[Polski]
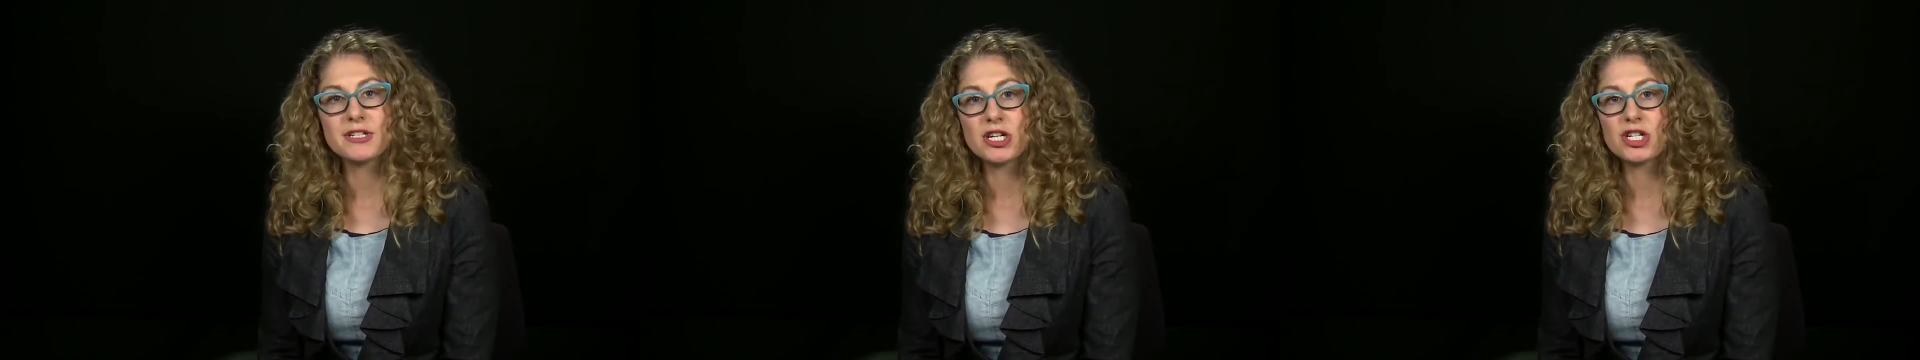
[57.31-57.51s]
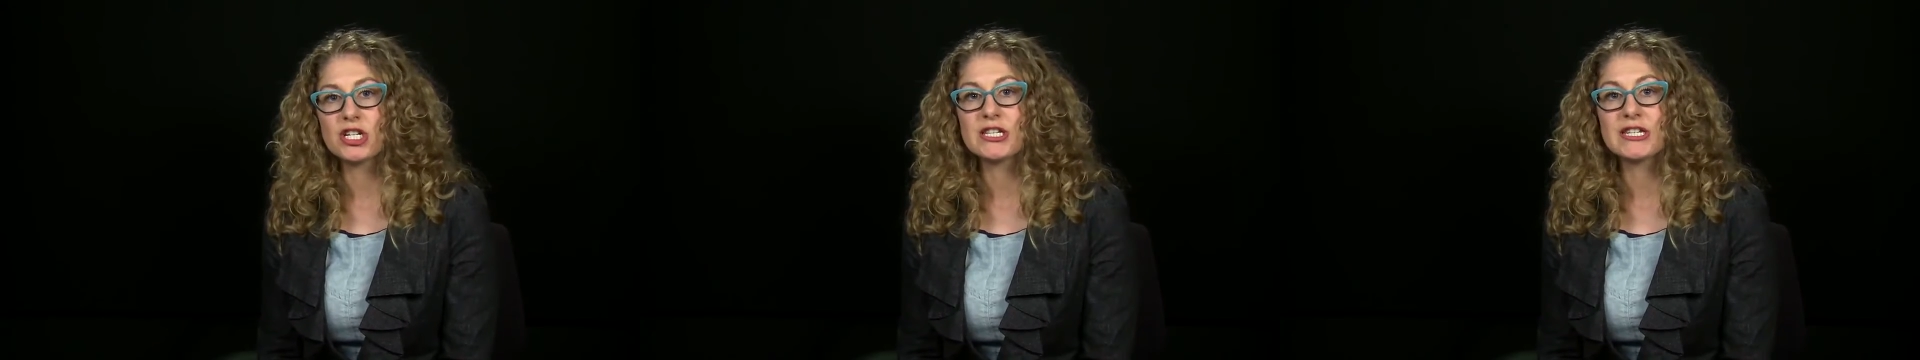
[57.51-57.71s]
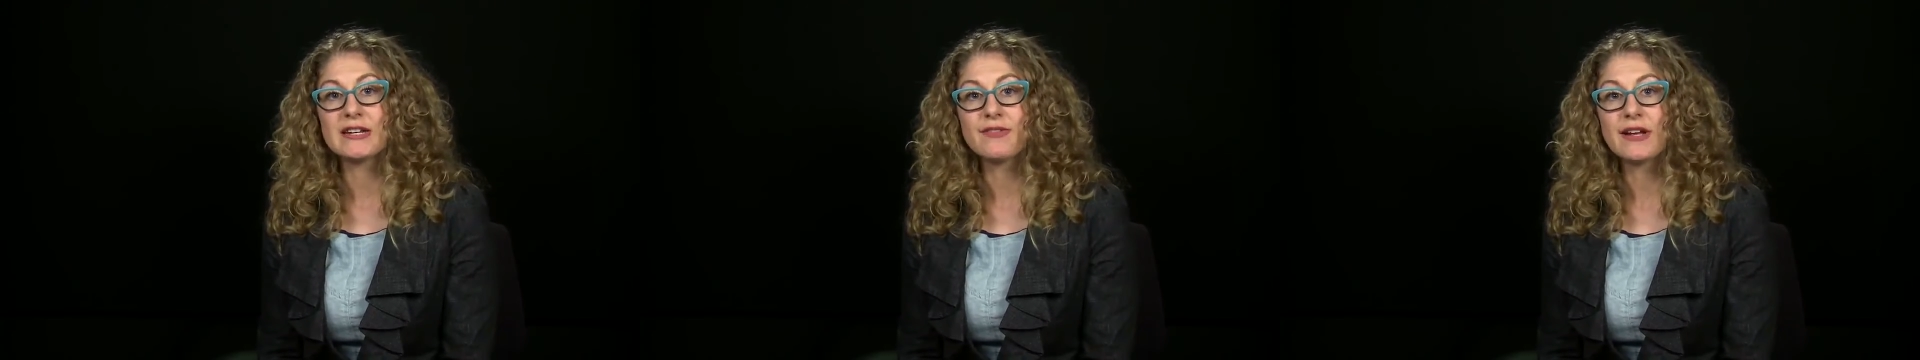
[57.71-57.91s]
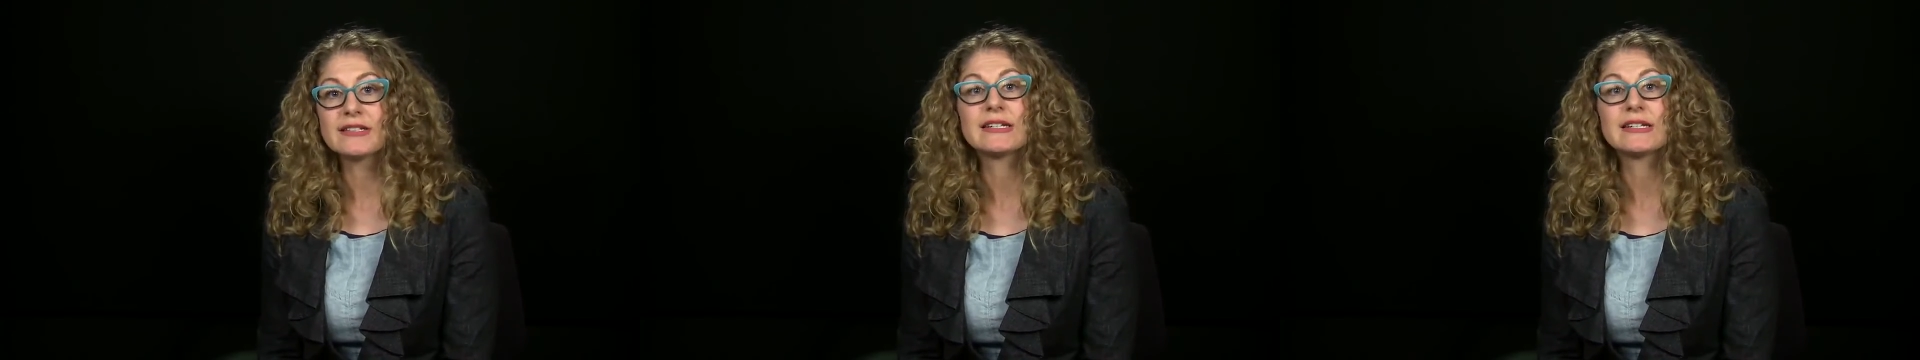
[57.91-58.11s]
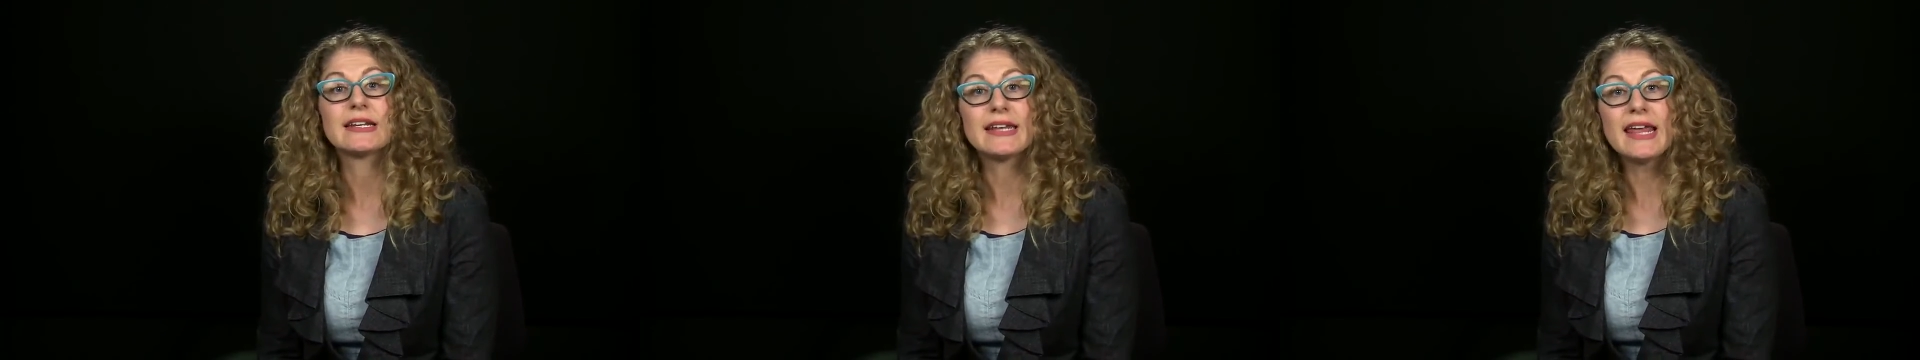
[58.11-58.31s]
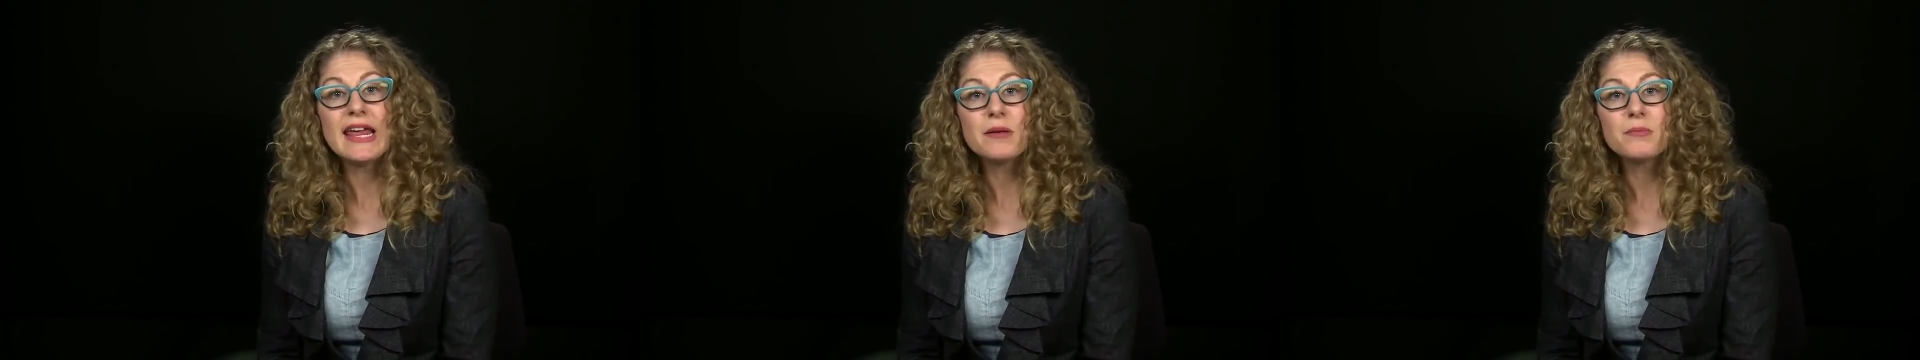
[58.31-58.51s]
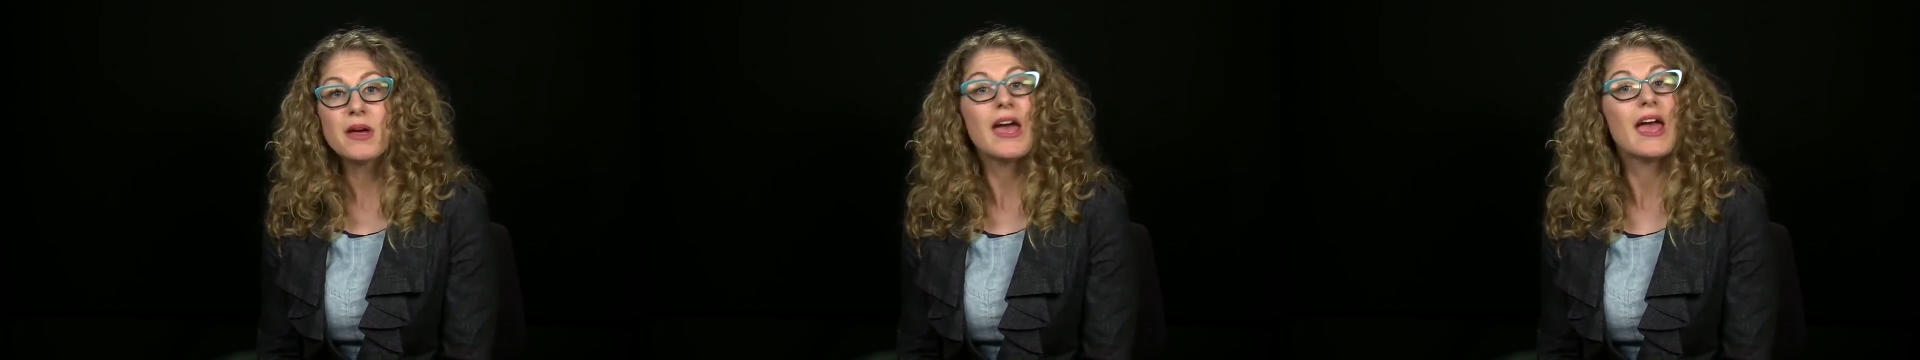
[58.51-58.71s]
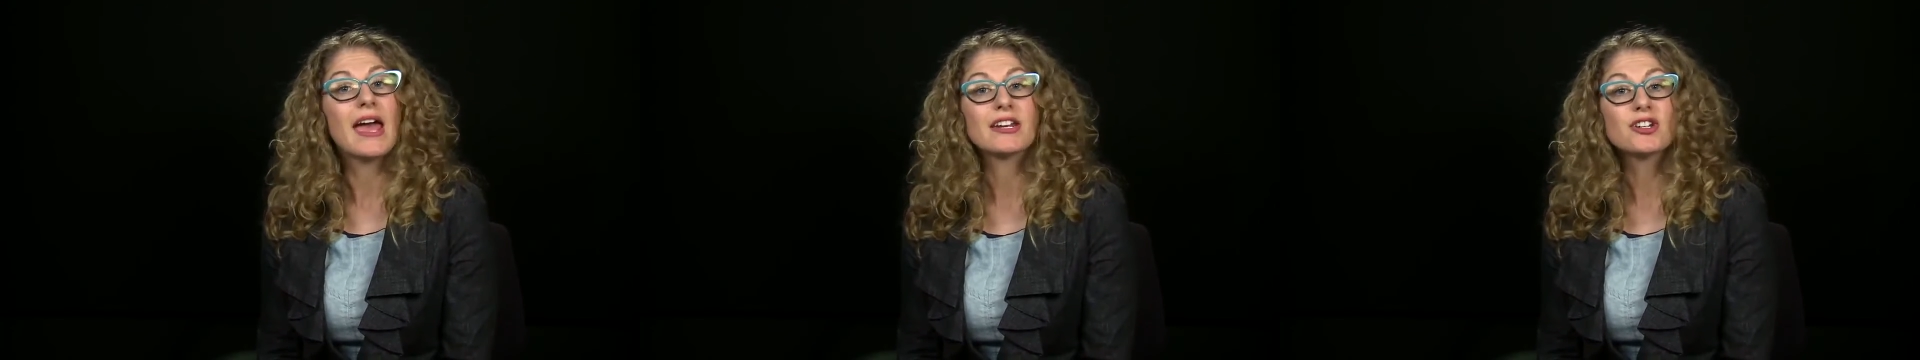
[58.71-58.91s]
więc matematycy
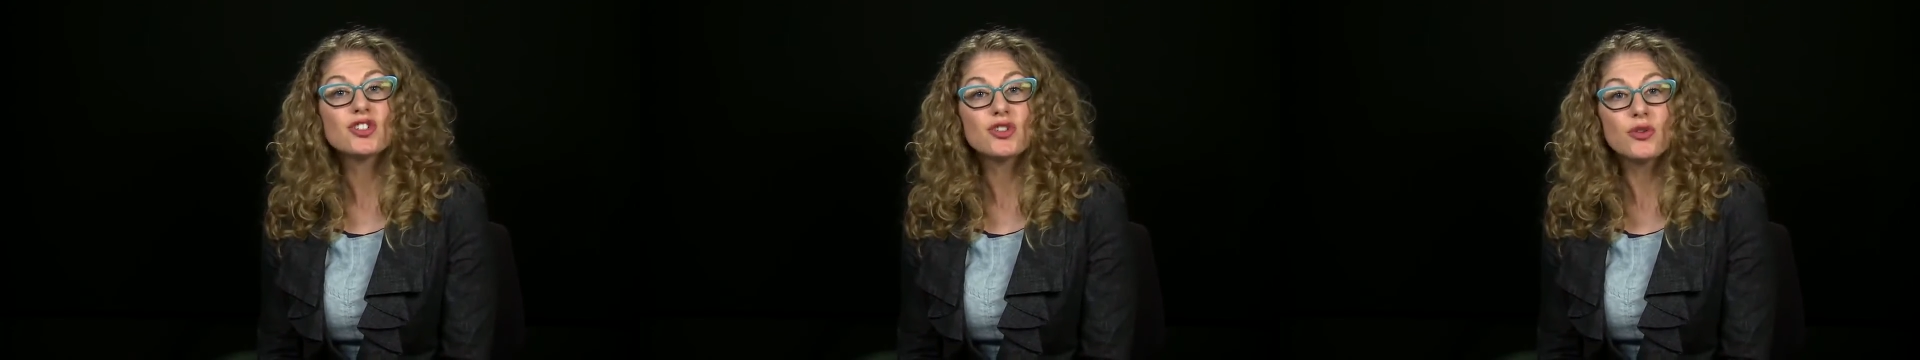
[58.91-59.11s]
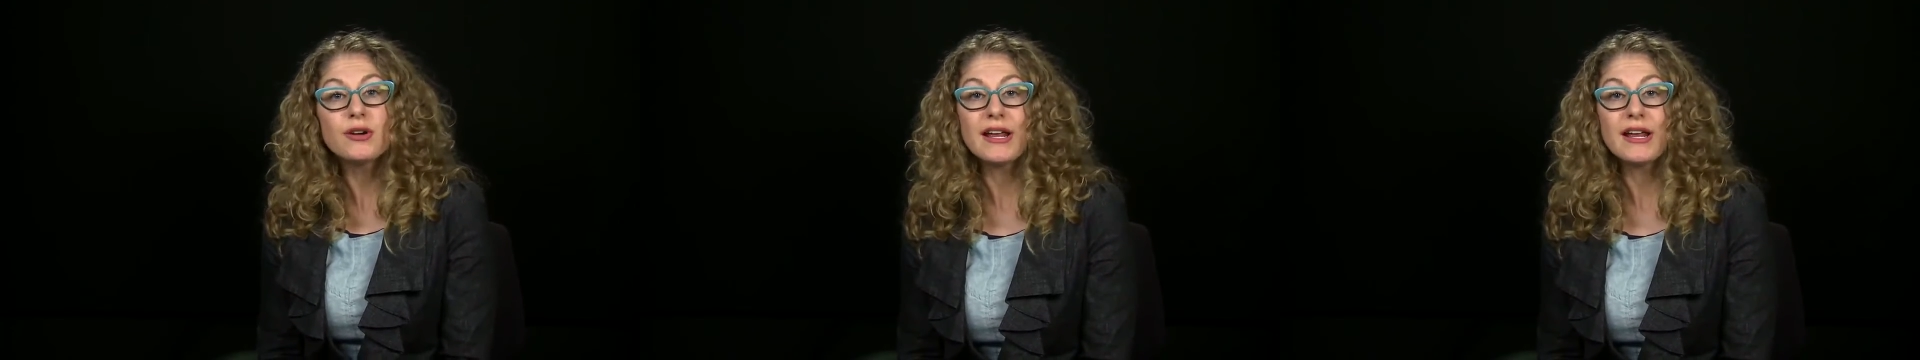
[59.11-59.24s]
oczywiście wymyślili